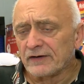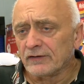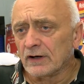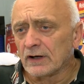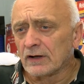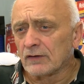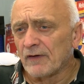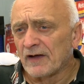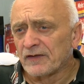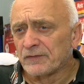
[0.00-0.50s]
hat
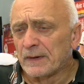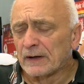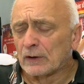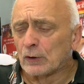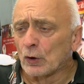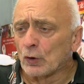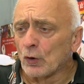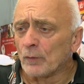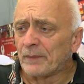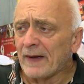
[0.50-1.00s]
nicht was mit
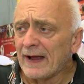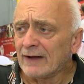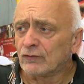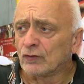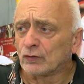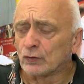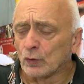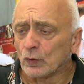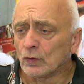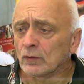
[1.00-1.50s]
Glück und Pech
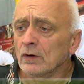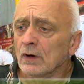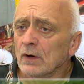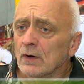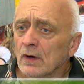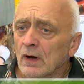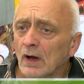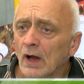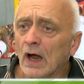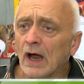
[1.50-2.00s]
zu tun.
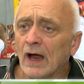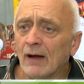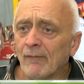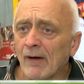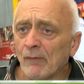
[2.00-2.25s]
Äh,